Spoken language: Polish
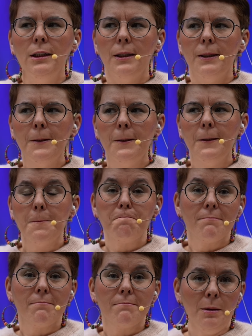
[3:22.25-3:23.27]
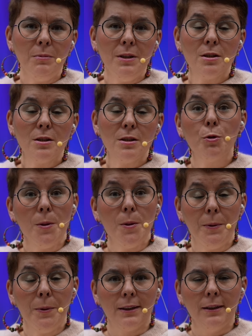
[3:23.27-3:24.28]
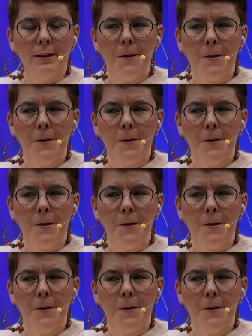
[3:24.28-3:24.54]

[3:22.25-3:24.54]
E, tak. Dla mnie są przepiękne,